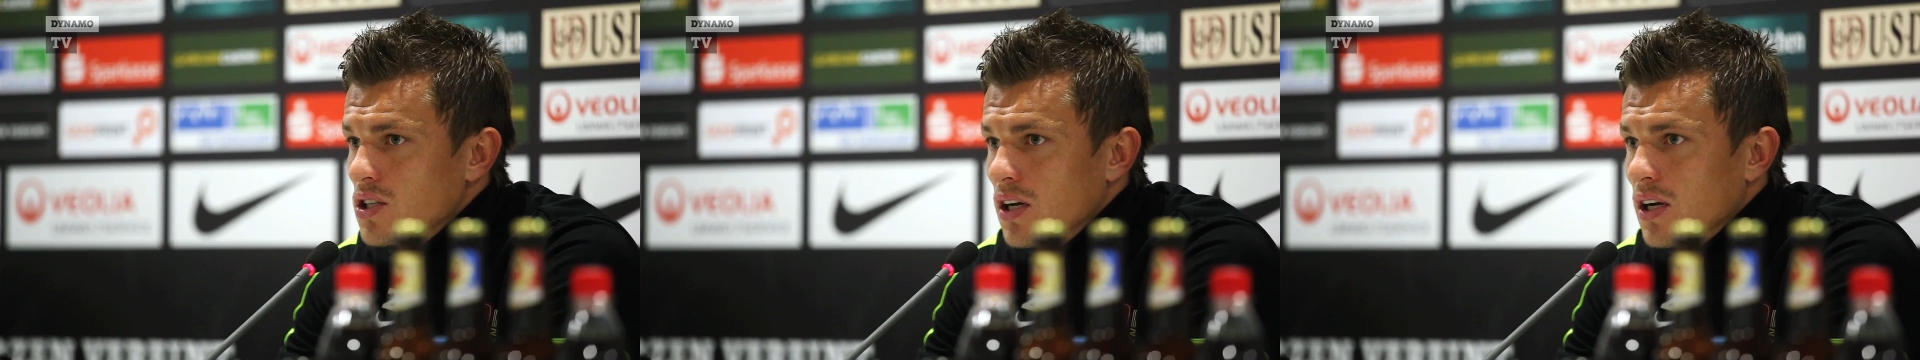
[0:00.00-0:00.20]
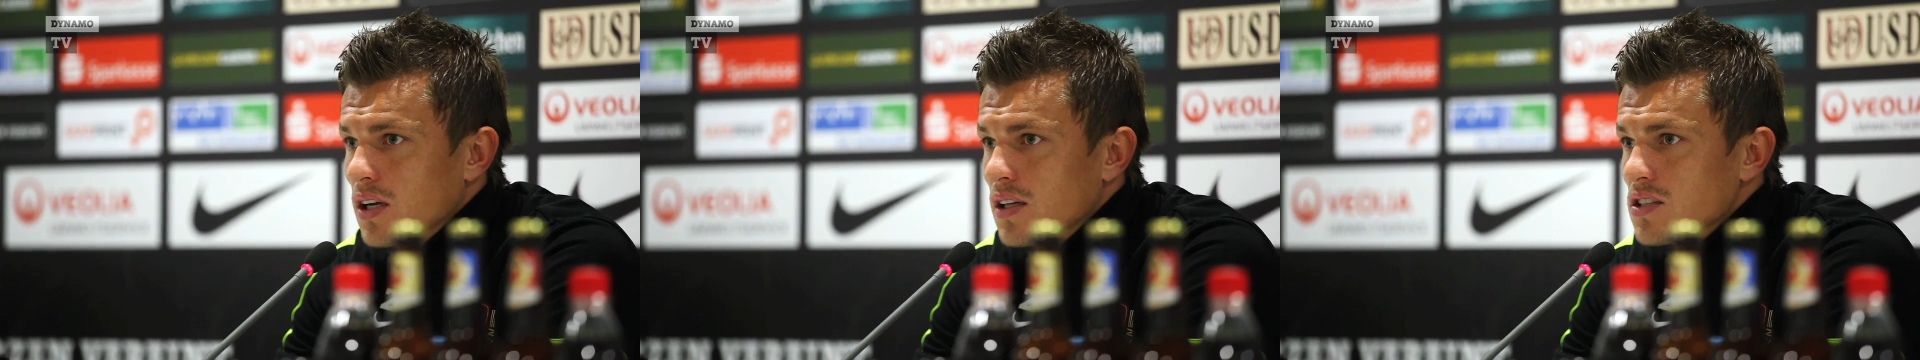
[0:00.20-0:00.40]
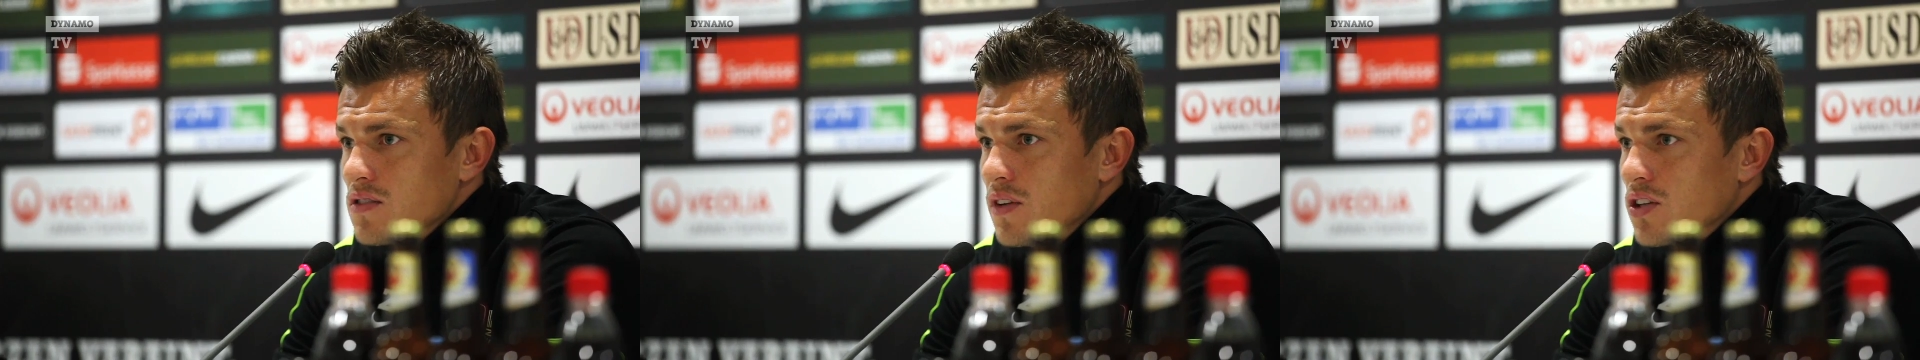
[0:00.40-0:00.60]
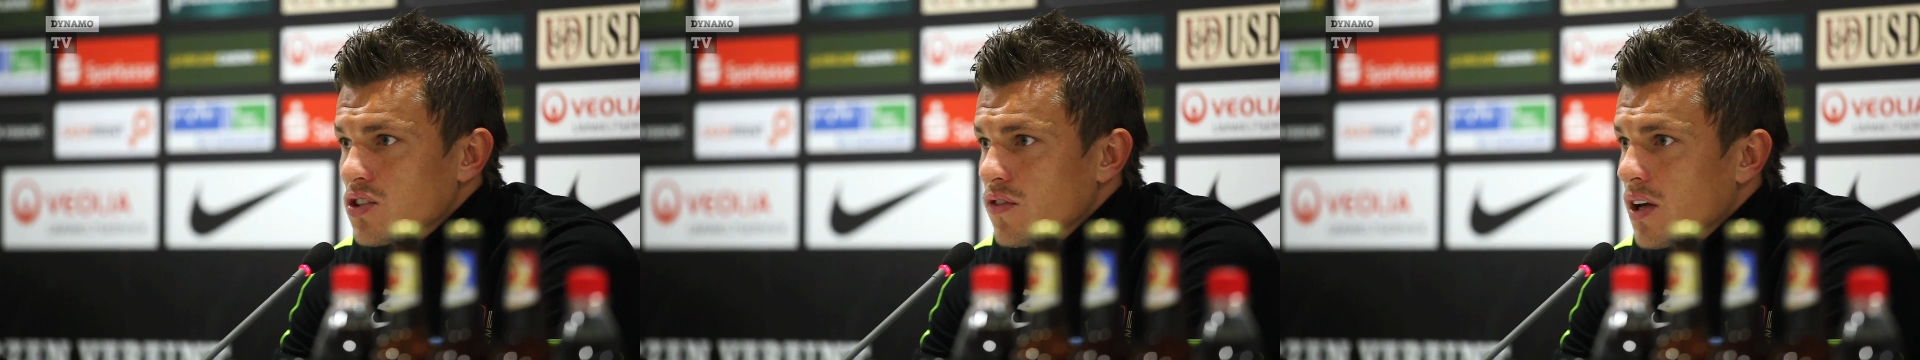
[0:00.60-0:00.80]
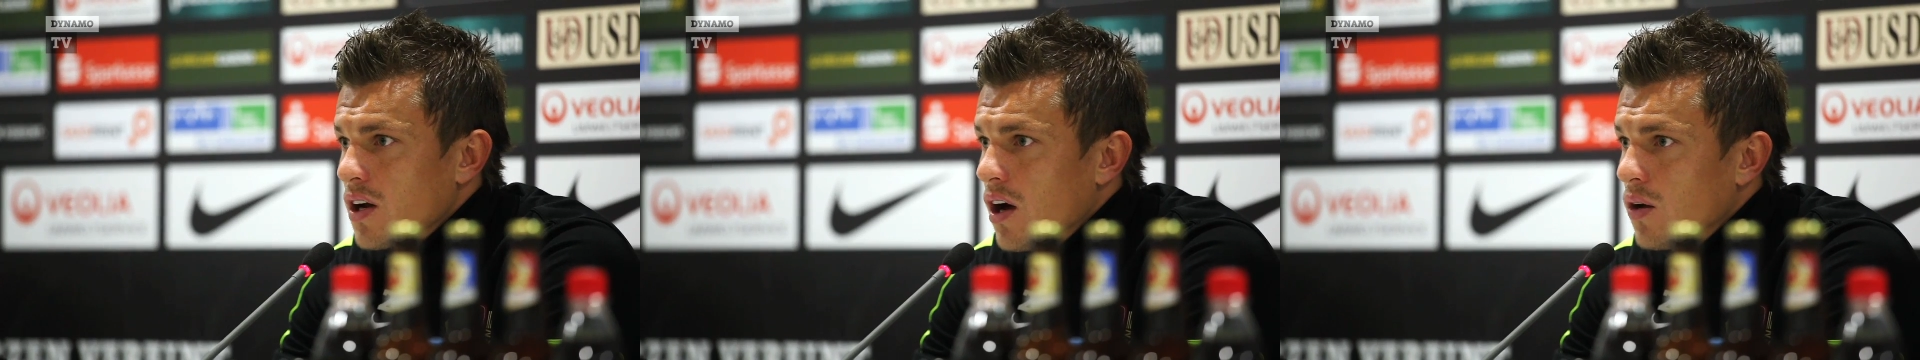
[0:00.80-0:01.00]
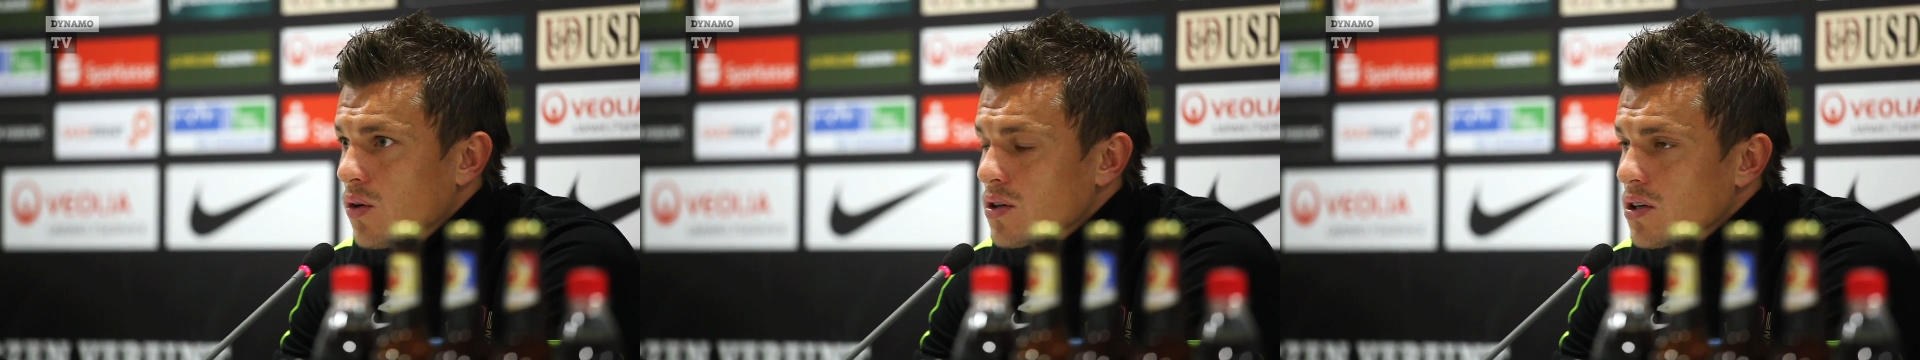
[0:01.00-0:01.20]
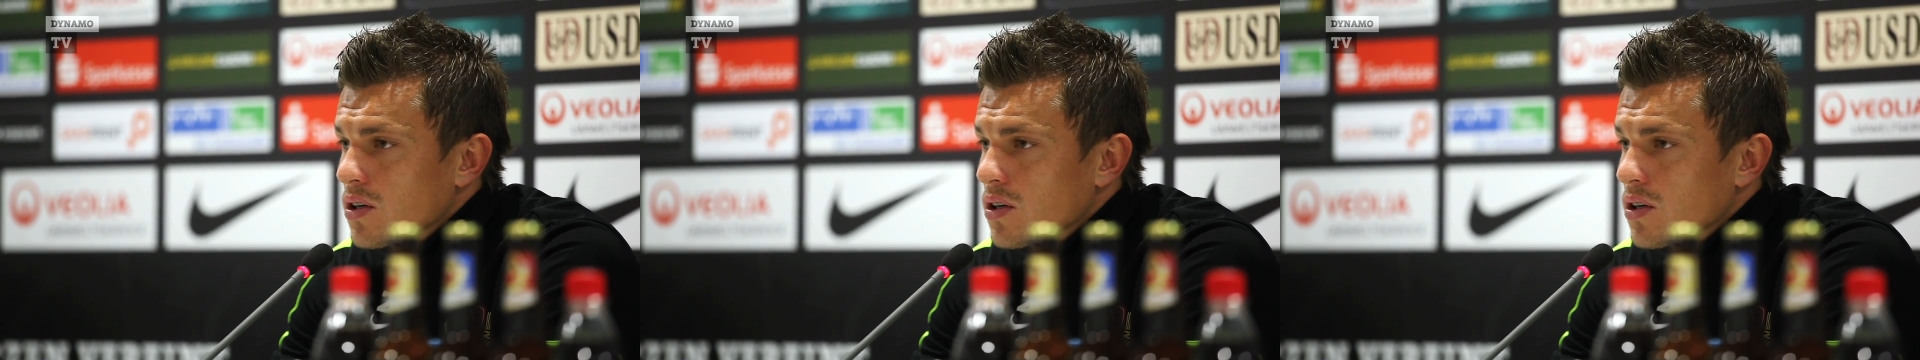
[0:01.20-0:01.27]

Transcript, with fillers: ich denke, das wird schwer auch